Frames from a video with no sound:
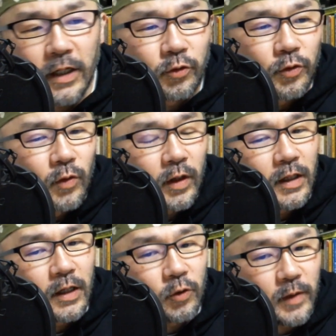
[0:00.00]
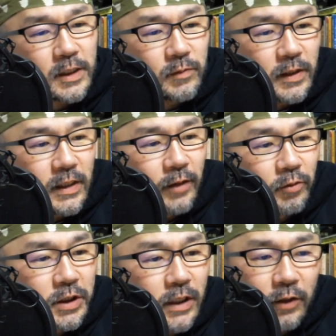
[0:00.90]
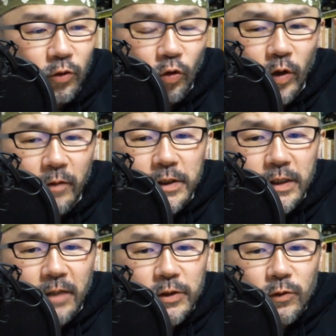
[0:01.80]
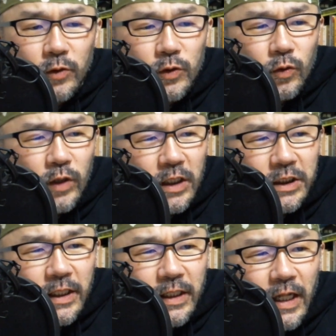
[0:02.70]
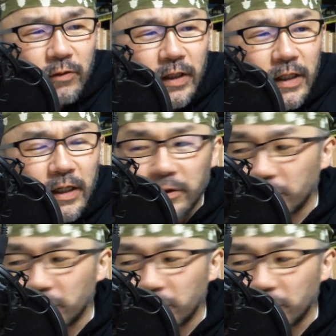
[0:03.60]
えというのかな、アドバイスみたいなのをしたいと思いますね。やっぱその相談してきてくれている以